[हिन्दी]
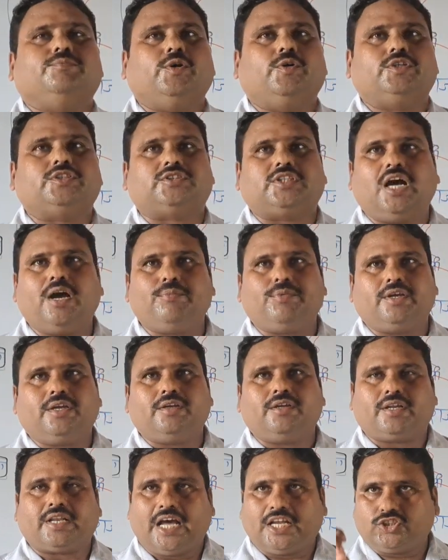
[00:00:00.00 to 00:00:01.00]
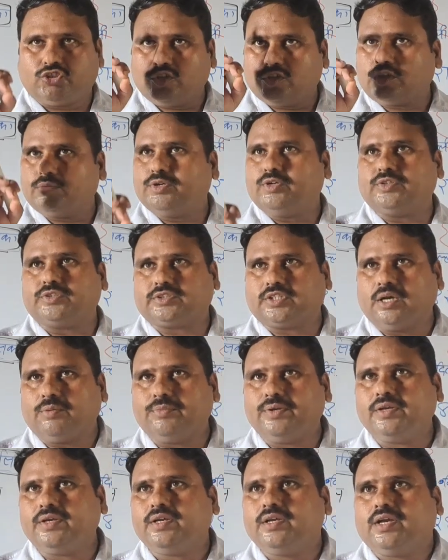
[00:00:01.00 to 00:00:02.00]
व्यवस्था में राज्यों की व्यवस्था
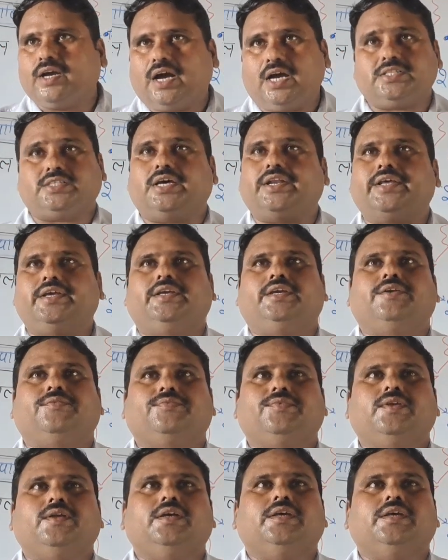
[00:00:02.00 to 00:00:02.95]
में ऐसा नहीं है